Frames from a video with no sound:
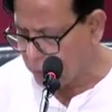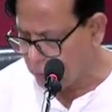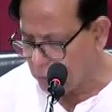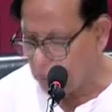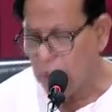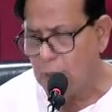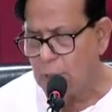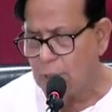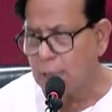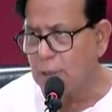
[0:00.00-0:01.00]
জন্য
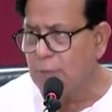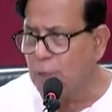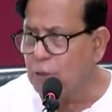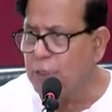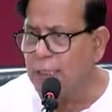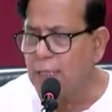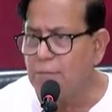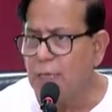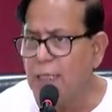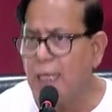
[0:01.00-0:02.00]
সাধারণ মানুষ যে গ্রাম
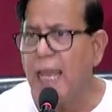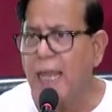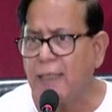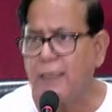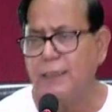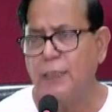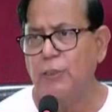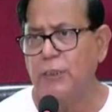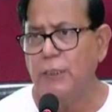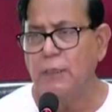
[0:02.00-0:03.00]
বাংলায় এককাটটা
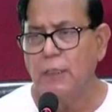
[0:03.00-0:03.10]
হচ্ছেন